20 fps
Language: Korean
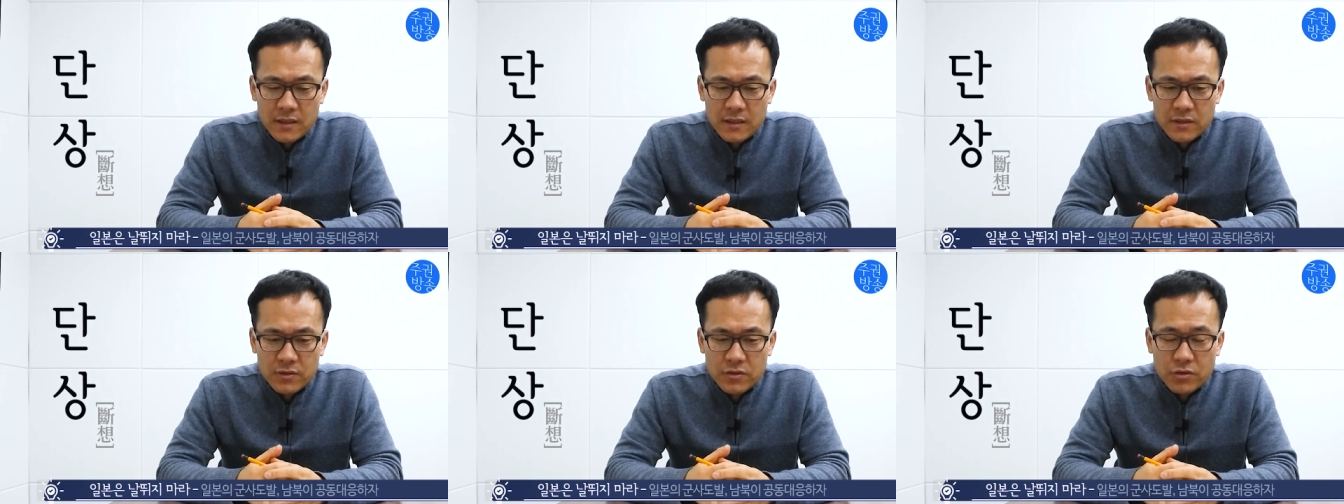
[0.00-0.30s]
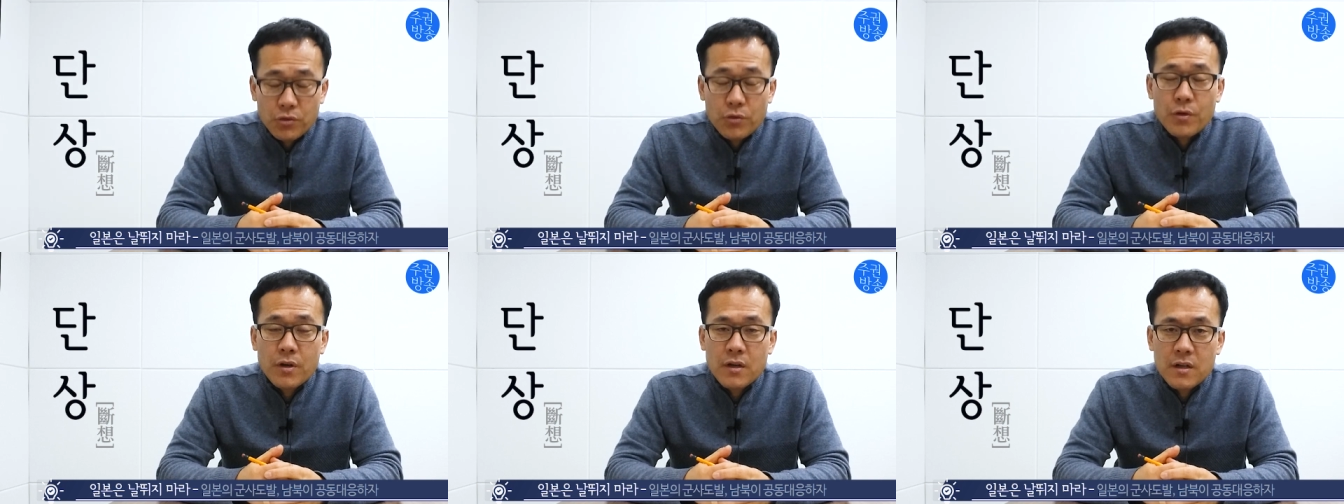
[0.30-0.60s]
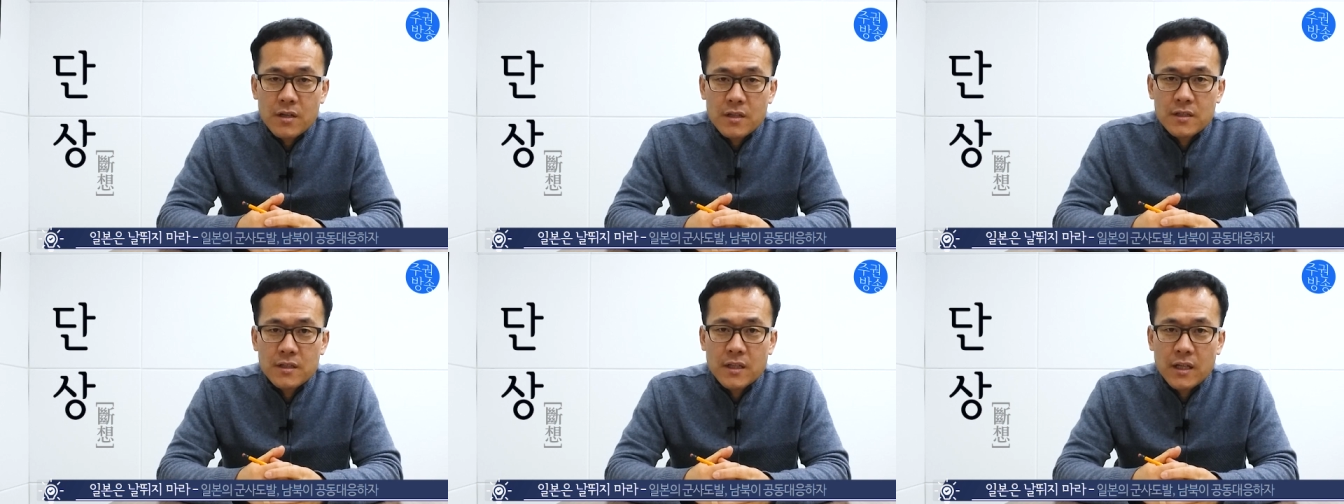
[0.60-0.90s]
어,
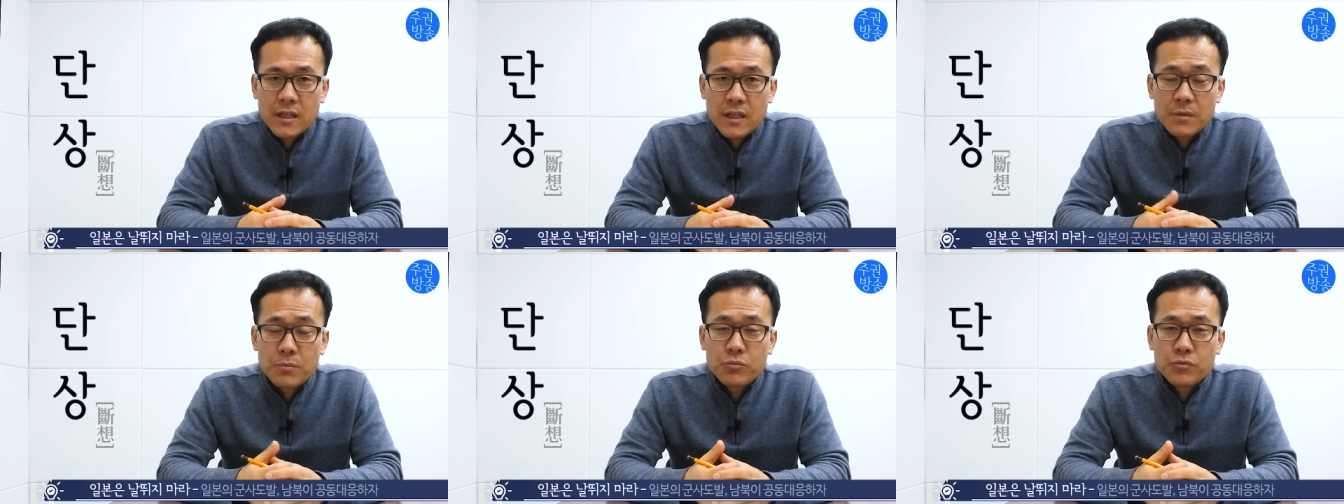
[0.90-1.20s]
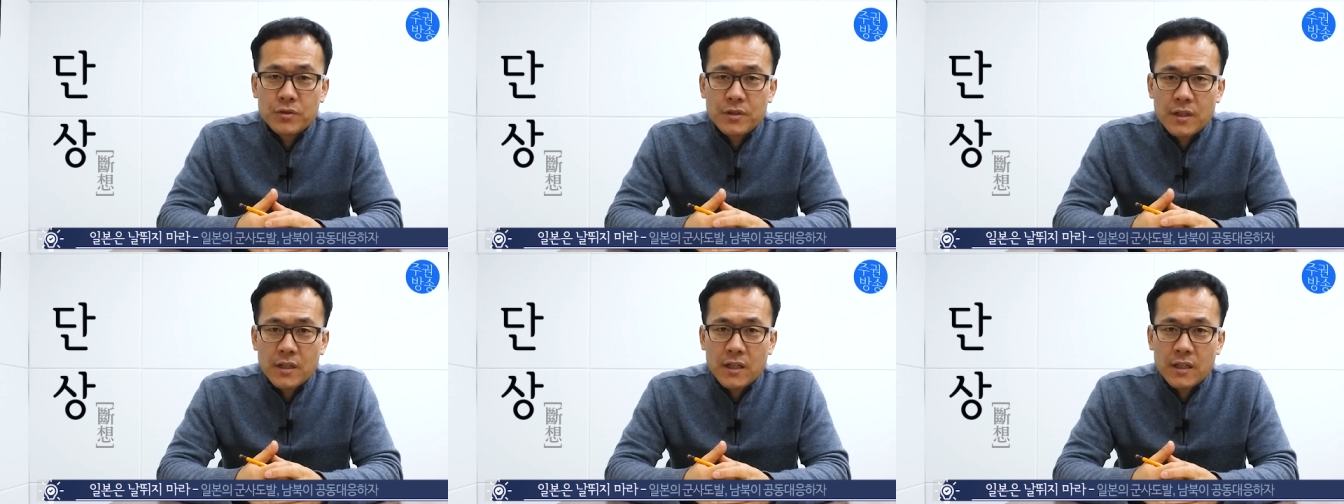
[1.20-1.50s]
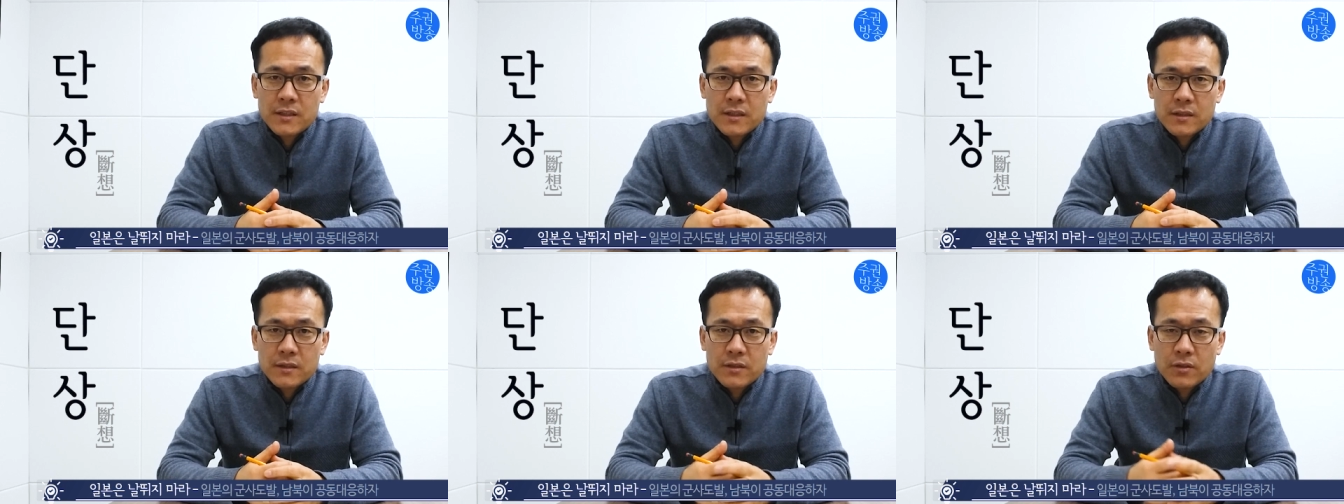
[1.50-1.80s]
적용할 것이냐 이
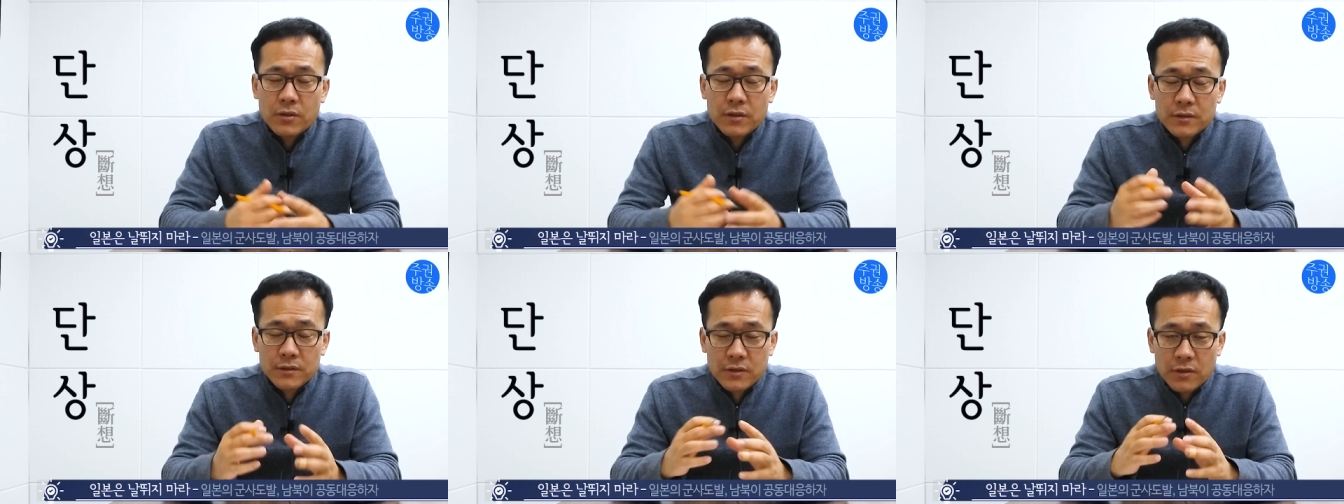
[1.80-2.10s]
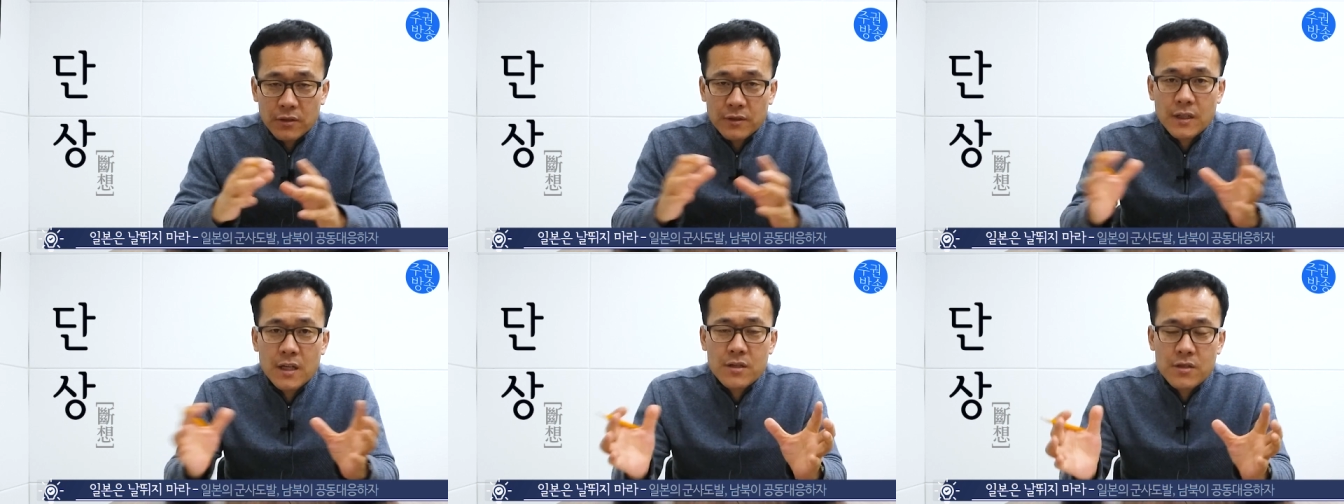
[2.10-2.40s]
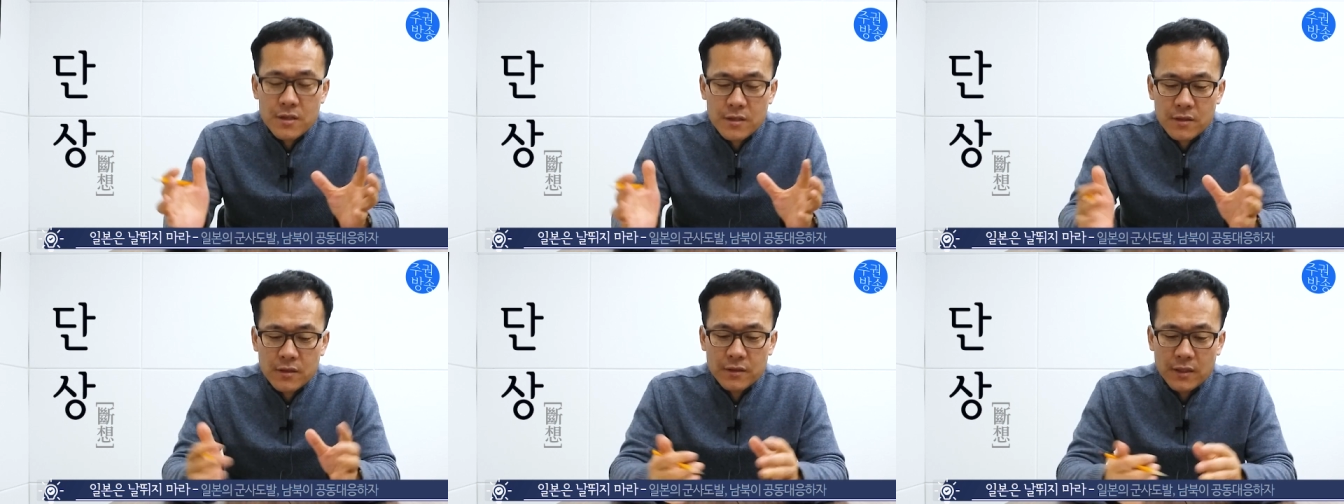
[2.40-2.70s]
문제가 이제
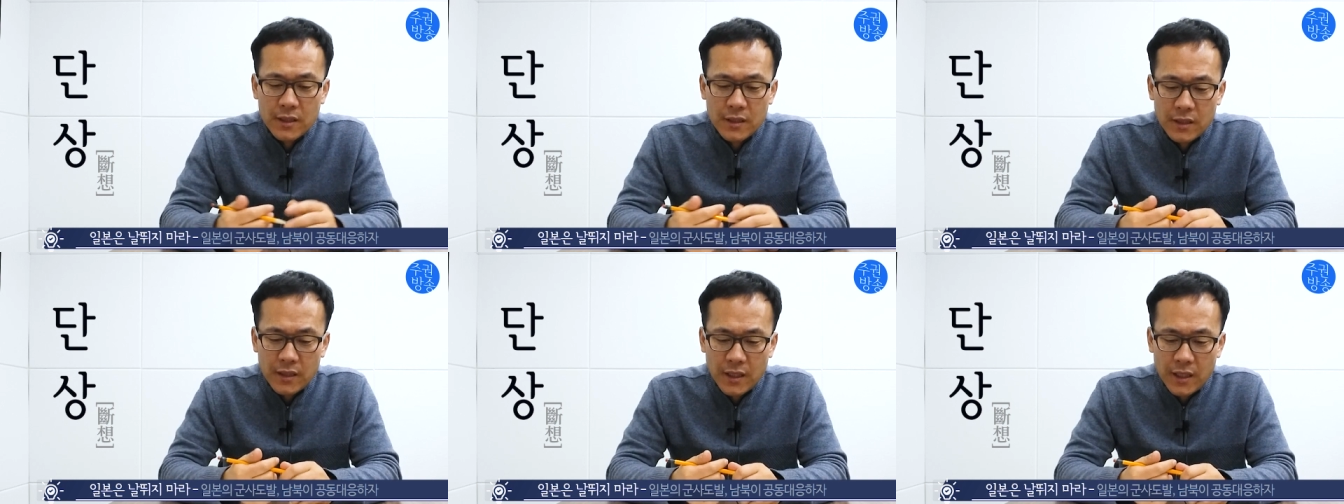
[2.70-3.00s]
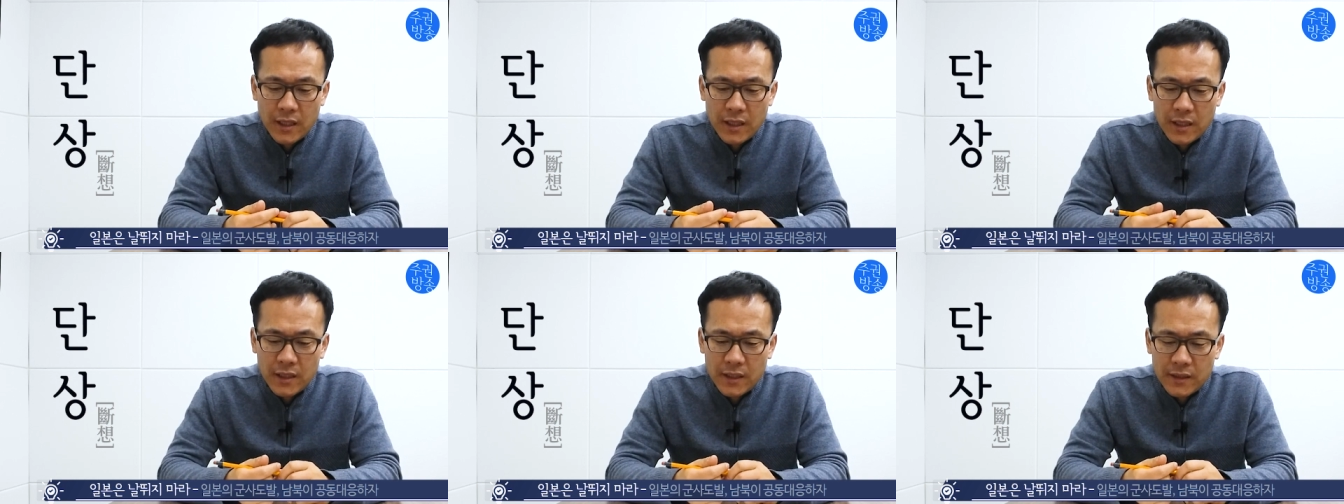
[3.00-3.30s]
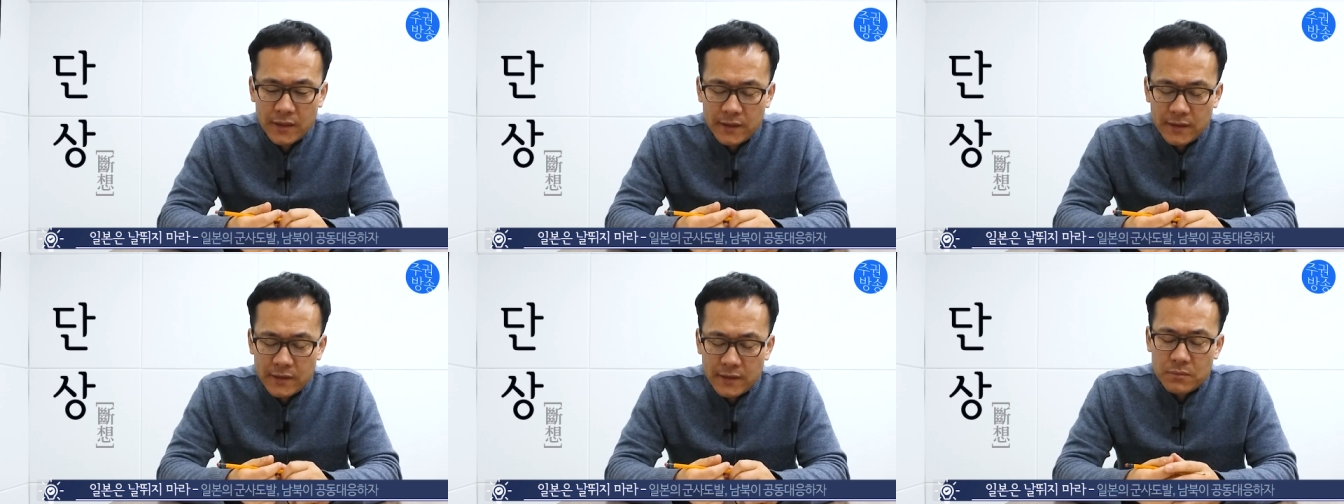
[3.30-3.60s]
정해져 있을
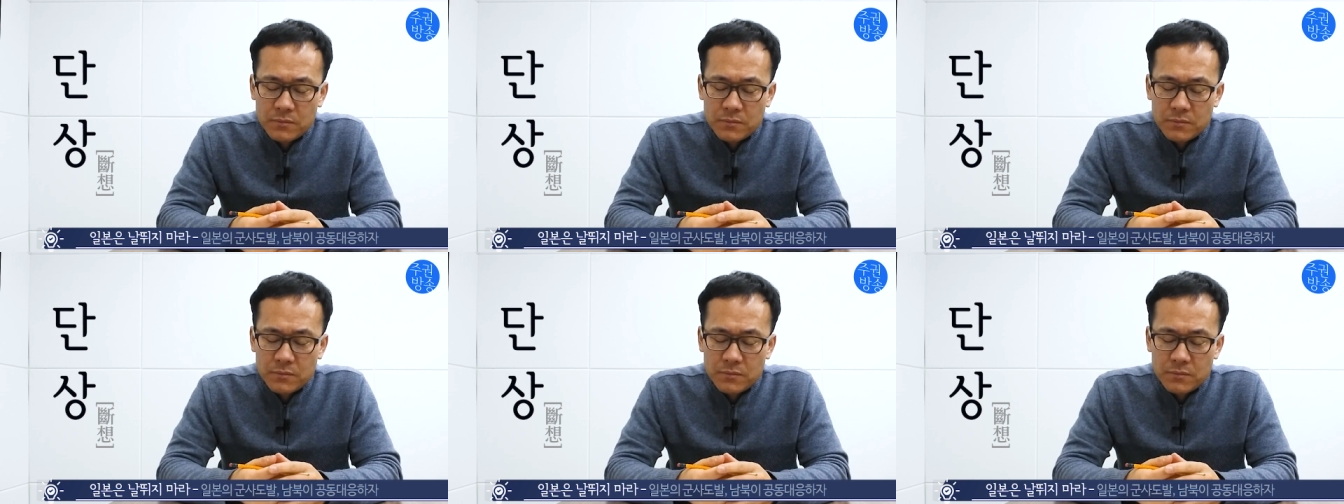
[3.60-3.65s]
텐데